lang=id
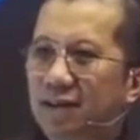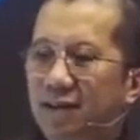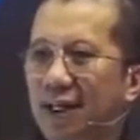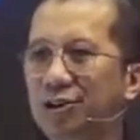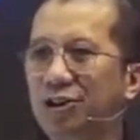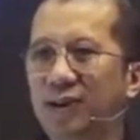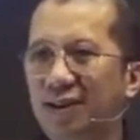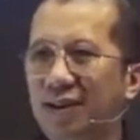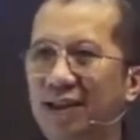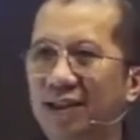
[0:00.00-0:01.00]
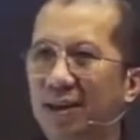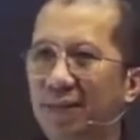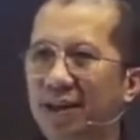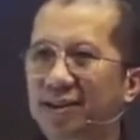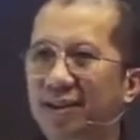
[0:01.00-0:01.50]
Yesus bertanya
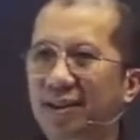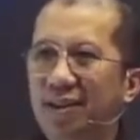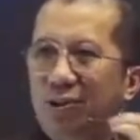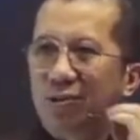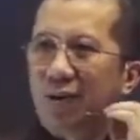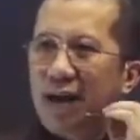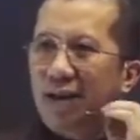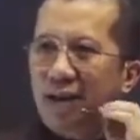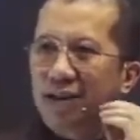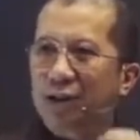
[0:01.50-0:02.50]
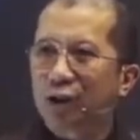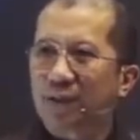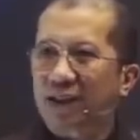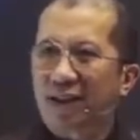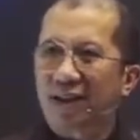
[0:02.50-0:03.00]
kepada setan itu. Adakah Yesus
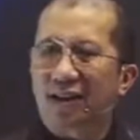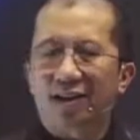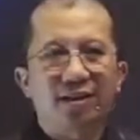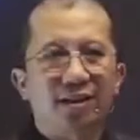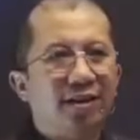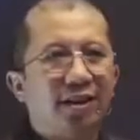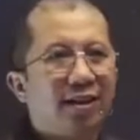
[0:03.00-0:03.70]
bertanya karena dia tidak